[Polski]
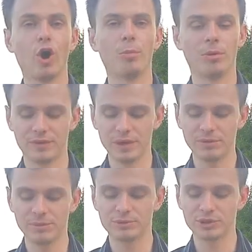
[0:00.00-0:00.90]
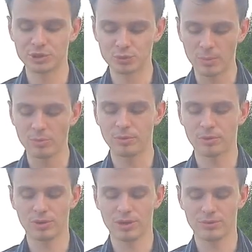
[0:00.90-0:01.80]
Opowiemy przyszłemu
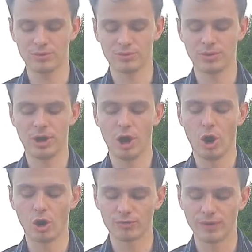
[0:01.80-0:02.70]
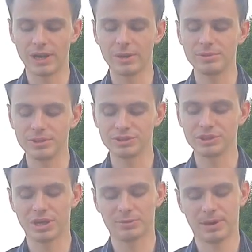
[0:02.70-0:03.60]
pokoleniu o chwalebnych
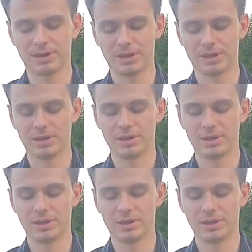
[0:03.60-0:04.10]
czynach Pana